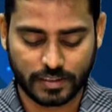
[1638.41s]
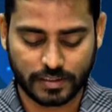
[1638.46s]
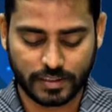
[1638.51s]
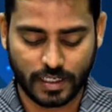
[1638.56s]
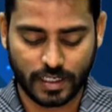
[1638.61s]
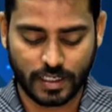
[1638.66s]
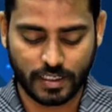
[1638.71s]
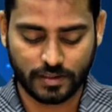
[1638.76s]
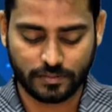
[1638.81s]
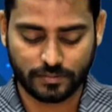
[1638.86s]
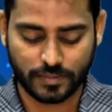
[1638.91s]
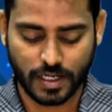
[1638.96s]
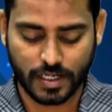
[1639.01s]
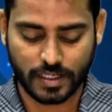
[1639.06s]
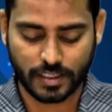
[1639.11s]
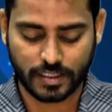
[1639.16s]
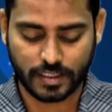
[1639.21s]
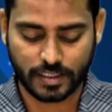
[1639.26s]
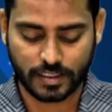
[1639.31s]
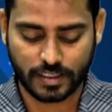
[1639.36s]
யாழ்
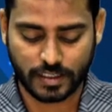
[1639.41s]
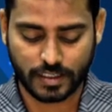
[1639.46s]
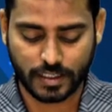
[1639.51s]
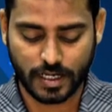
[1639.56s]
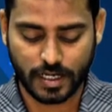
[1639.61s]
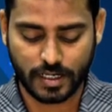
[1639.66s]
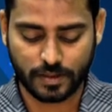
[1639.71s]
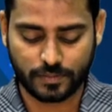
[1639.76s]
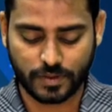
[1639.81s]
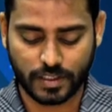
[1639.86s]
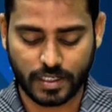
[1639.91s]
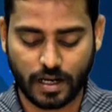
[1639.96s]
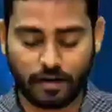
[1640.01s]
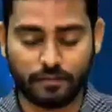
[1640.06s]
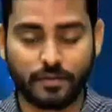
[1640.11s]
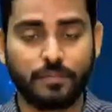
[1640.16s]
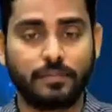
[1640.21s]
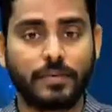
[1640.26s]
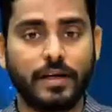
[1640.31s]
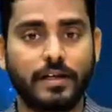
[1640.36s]
மாநகர கண்காணிப்பு
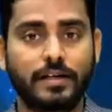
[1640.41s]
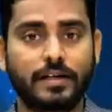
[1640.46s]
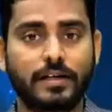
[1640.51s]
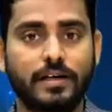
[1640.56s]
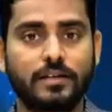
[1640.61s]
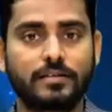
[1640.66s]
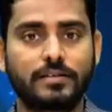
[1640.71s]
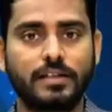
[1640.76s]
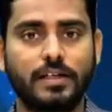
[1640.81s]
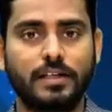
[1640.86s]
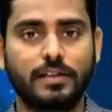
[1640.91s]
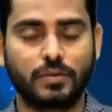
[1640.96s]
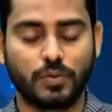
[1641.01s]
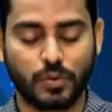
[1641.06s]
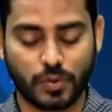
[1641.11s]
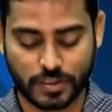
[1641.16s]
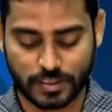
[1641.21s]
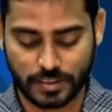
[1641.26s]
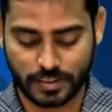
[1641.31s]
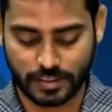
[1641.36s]
காவல்படை களத்தில் என்று
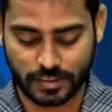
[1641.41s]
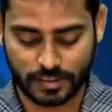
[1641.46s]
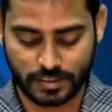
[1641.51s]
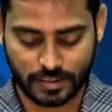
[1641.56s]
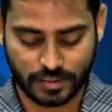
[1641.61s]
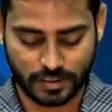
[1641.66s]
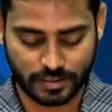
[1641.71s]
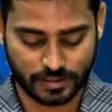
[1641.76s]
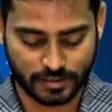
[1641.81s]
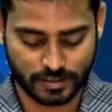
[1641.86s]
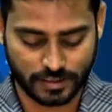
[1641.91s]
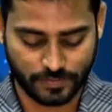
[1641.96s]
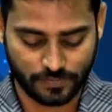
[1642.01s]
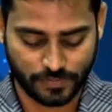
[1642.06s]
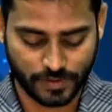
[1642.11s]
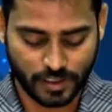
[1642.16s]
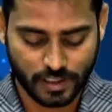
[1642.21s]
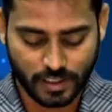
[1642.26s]
ஒரு செய்தி இருக்கிறது இங்கே